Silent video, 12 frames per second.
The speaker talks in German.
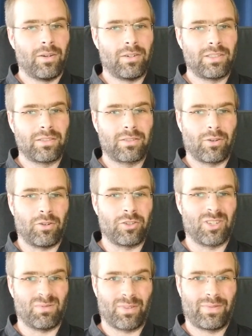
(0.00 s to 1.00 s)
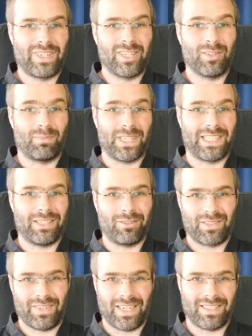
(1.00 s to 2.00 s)
Und Grund Nummer 4
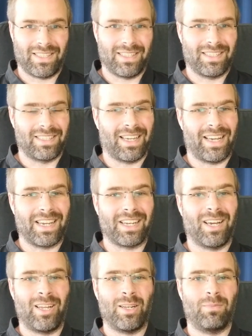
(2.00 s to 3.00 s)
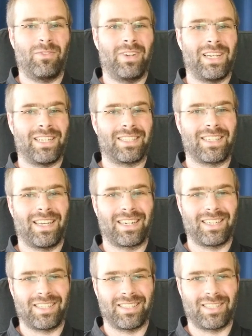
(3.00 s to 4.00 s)
bzw. 3,5, weil es
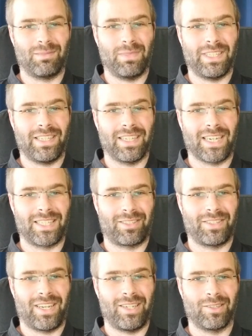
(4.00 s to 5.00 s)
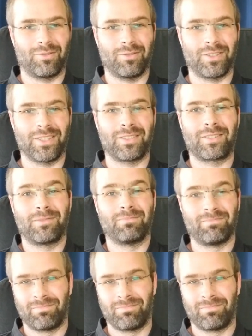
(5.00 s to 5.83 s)
eigentlich ein ziemlich irrationaler Grund ist.